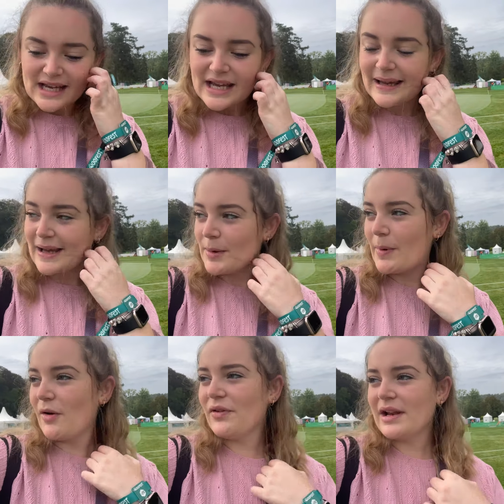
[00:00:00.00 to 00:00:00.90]
et bah,
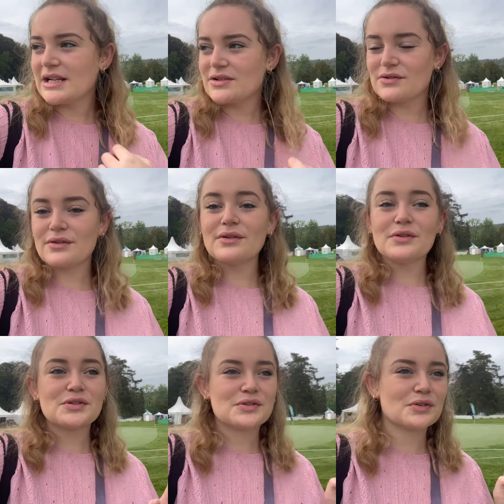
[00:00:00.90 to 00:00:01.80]
le village euh,
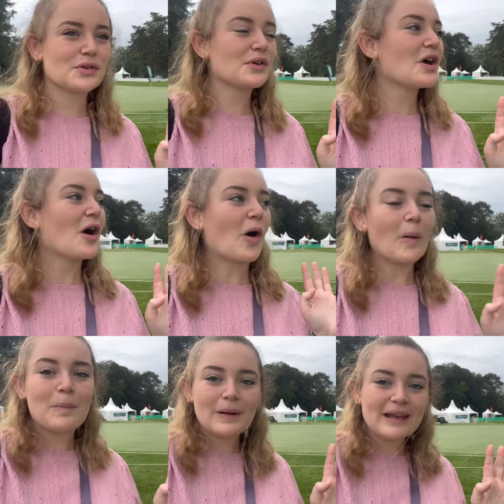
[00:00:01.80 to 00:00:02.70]
se
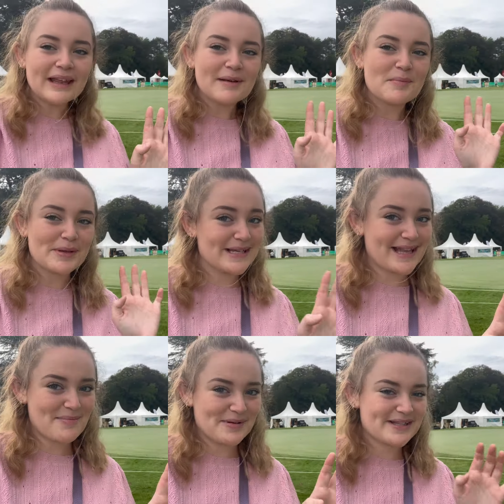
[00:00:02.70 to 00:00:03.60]
remplit petit
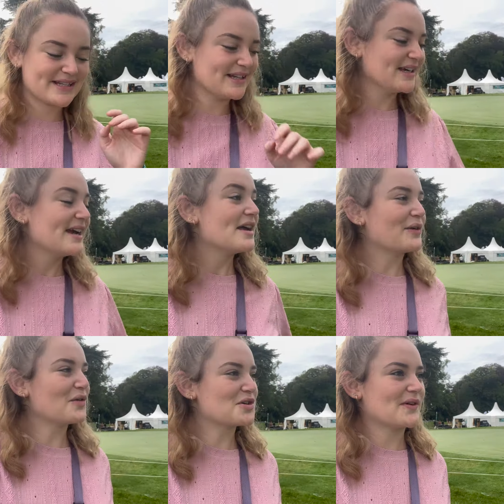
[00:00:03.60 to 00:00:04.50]
à petit,
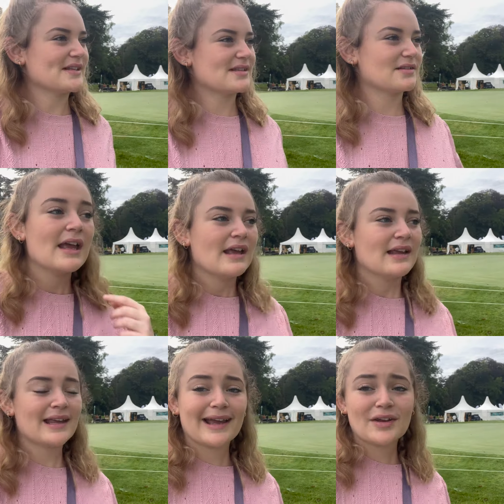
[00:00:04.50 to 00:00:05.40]
trop chouette.
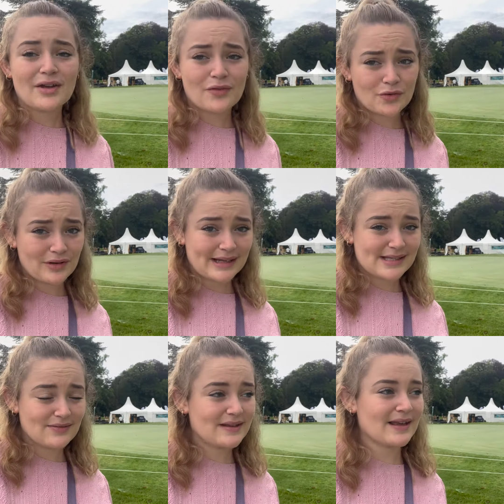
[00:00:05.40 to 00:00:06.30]
Hier on n'a fait aucune
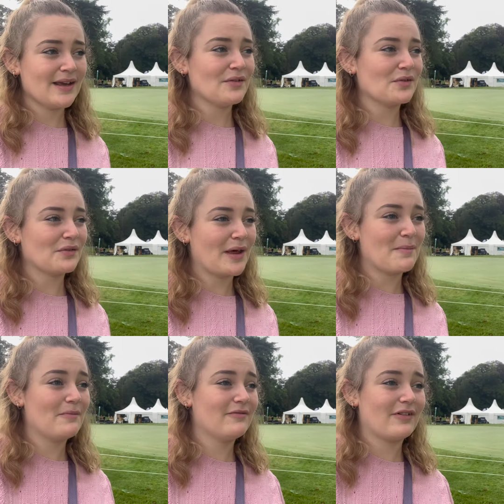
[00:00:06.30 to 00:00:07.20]
activité, on a,
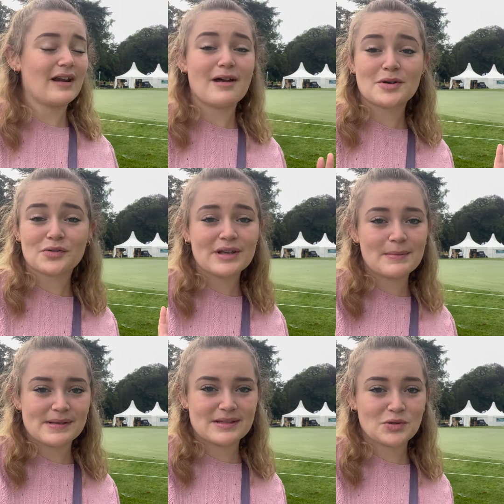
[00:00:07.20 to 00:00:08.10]
enfin la journée est
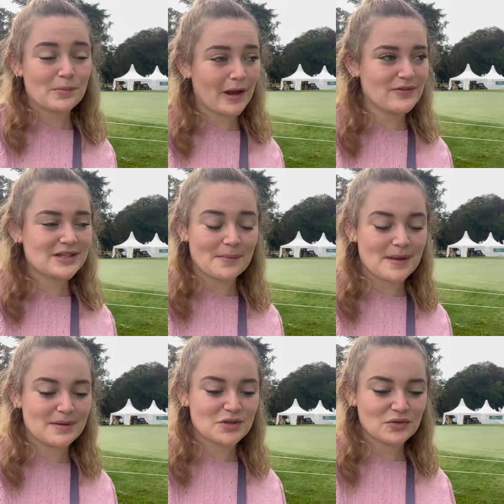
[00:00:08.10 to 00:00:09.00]
passée super vite comme
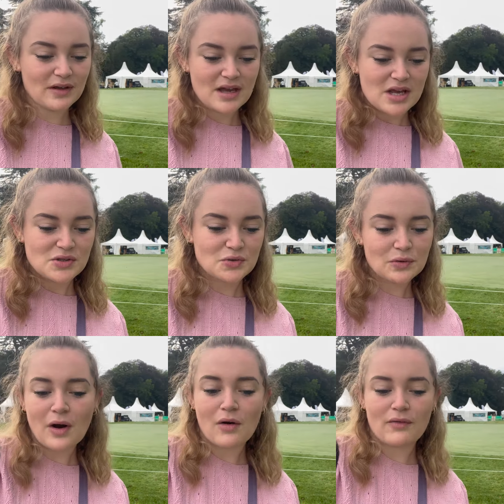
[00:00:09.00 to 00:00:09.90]
d'habitude, du coup
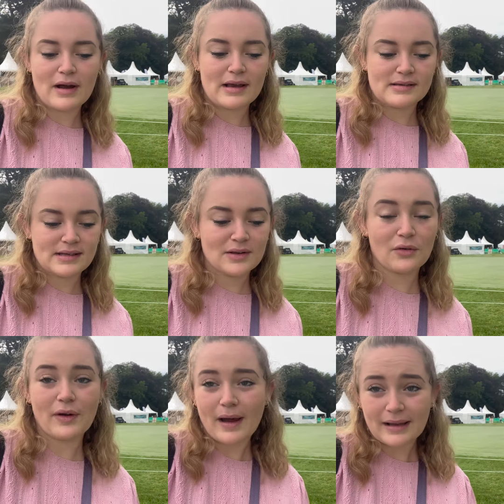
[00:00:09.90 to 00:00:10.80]
là on va essayer d'en
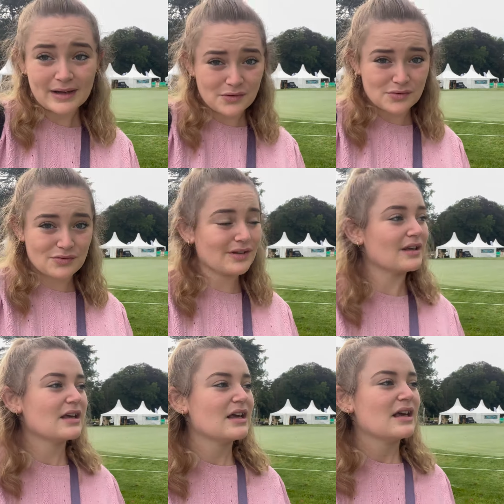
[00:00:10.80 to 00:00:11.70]
faire quelques-unes
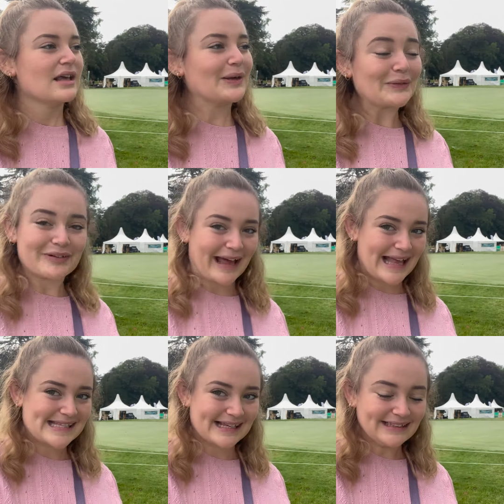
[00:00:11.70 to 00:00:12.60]
et on verra
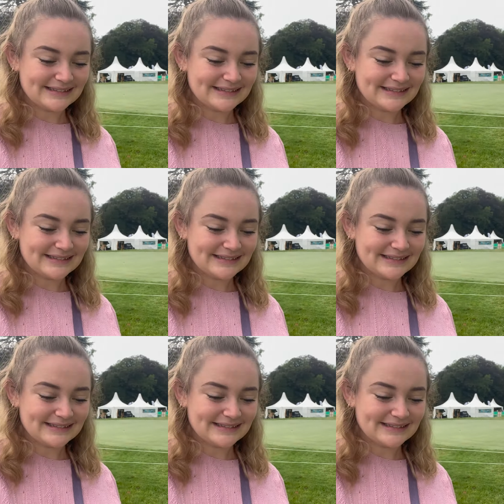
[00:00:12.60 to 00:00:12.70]
ça.